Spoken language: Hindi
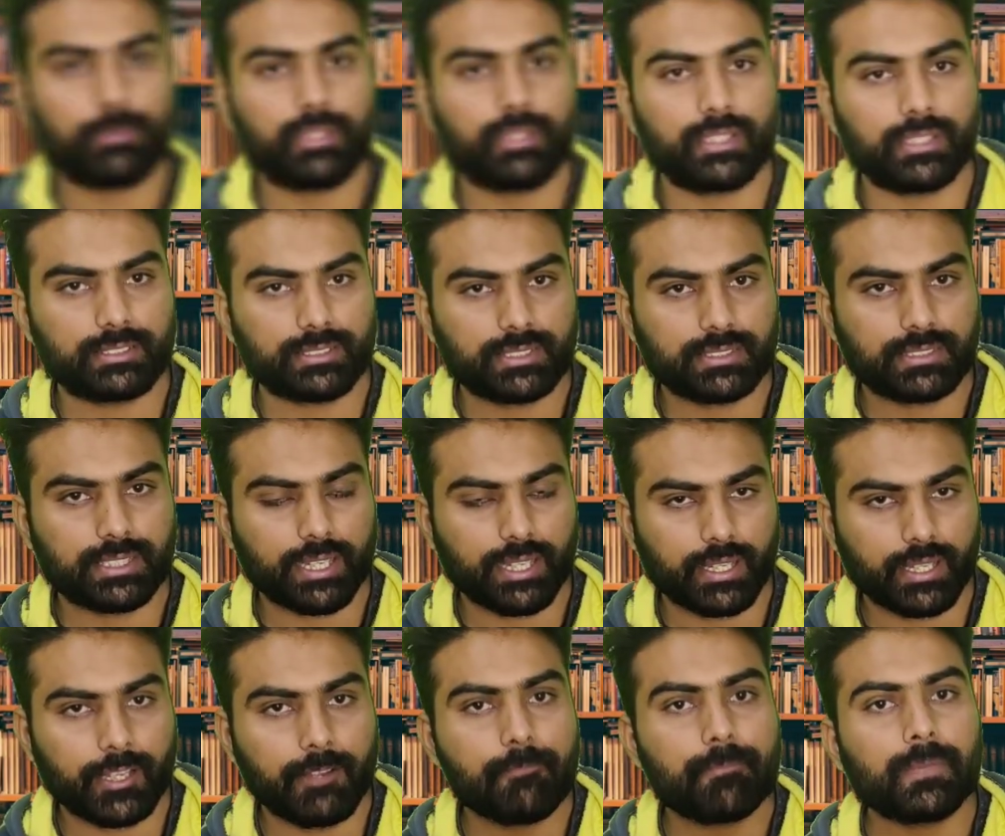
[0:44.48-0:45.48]
में हम ये डिस्कस
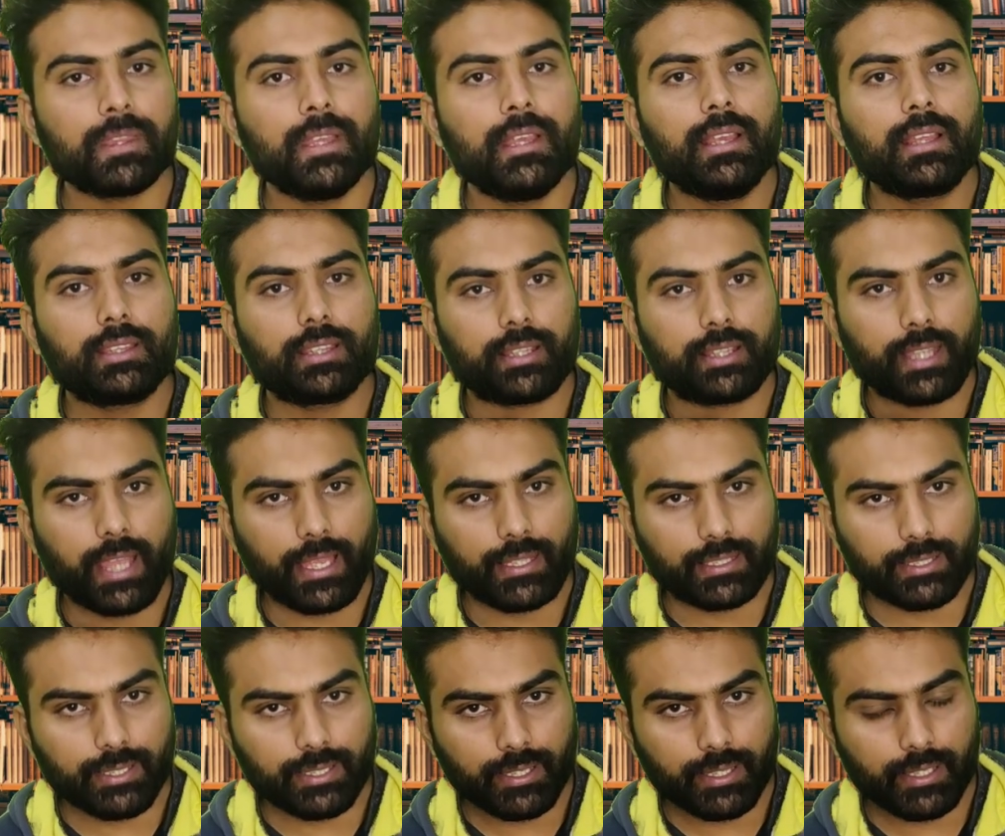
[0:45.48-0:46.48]
करेंगे कि
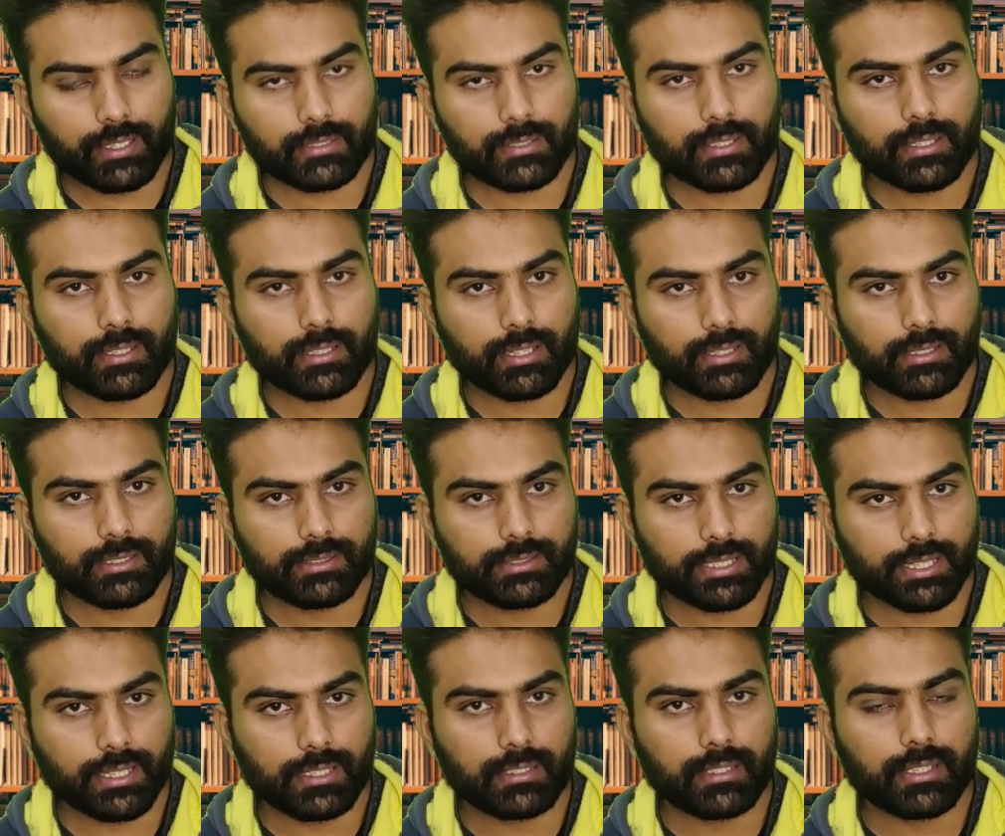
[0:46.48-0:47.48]
कनाडा के अंदर
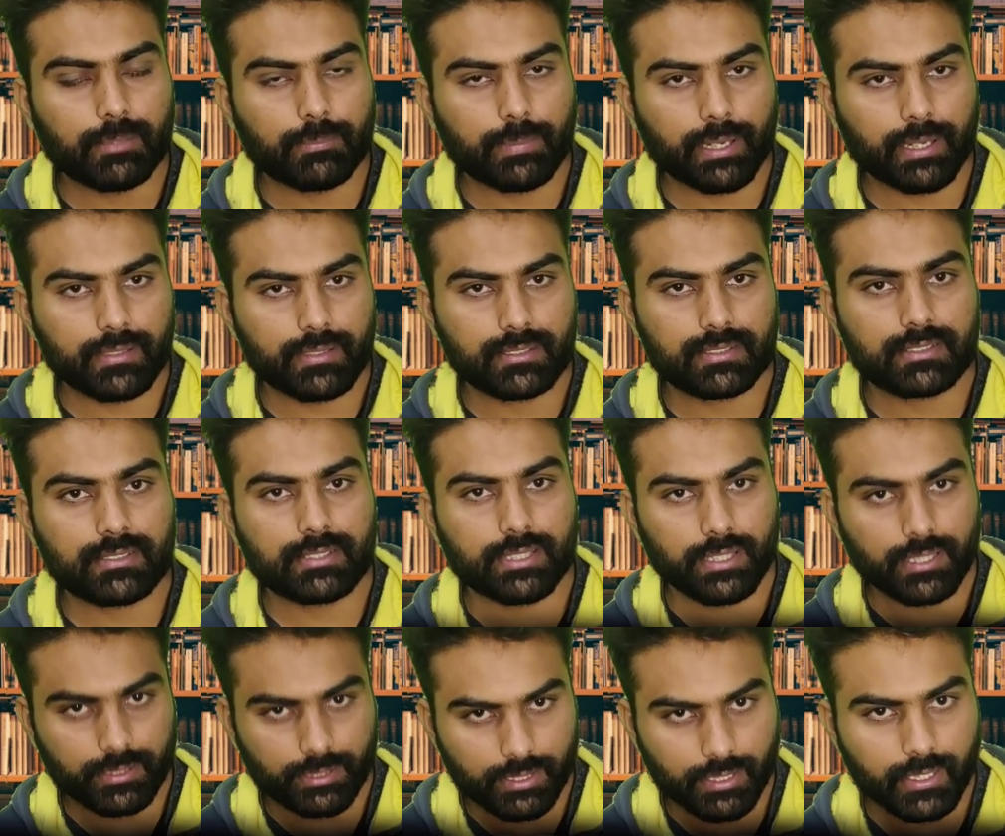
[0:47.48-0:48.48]
खालिस्तान की प्रेजेंस
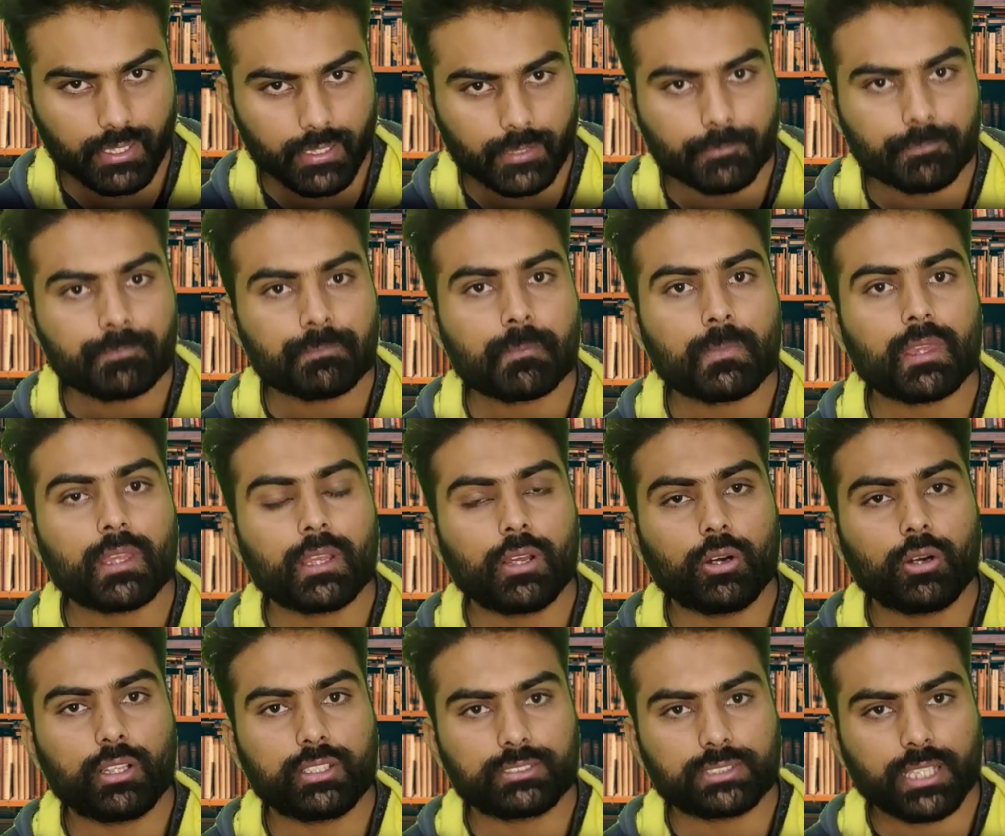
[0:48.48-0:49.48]
कितनी है
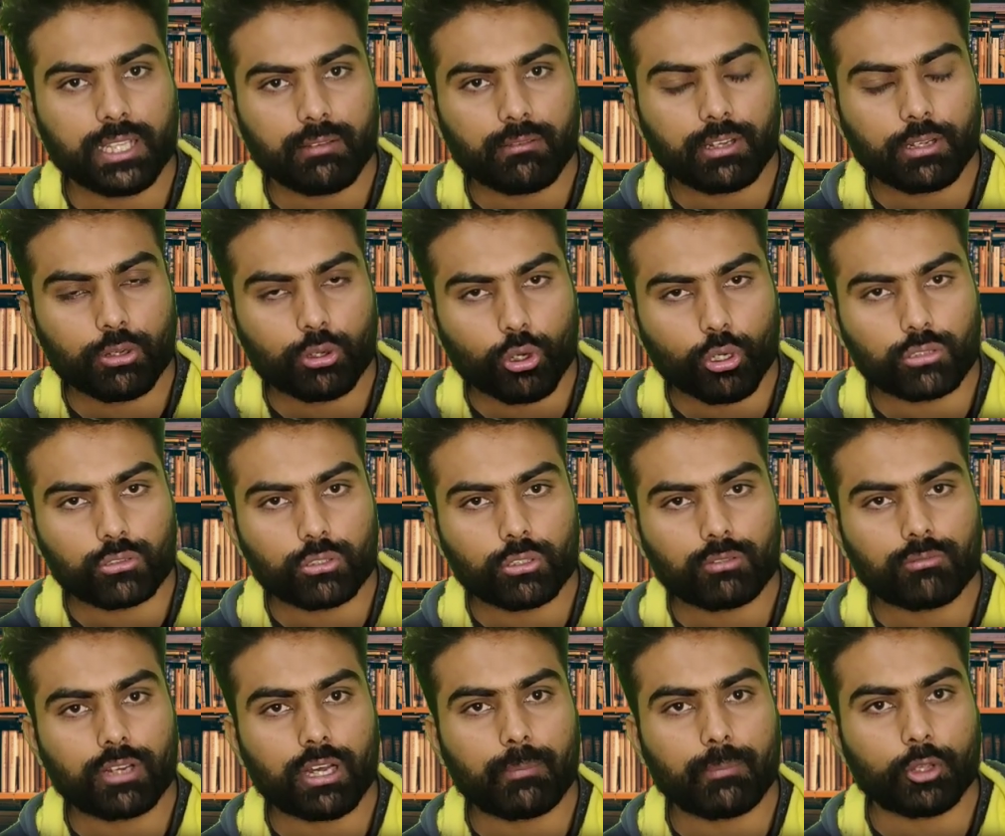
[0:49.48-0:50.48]
इसके अलावा कौन
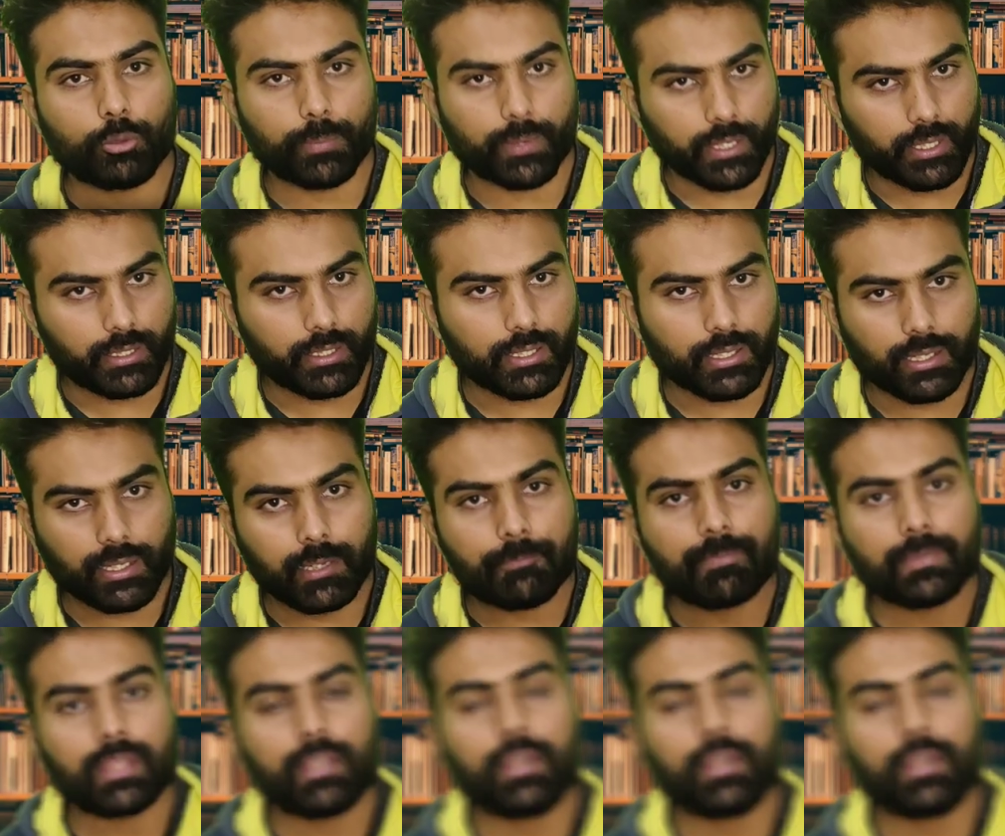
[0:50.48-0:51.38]
कौन वहाँ पे ऑपरेट कर रहा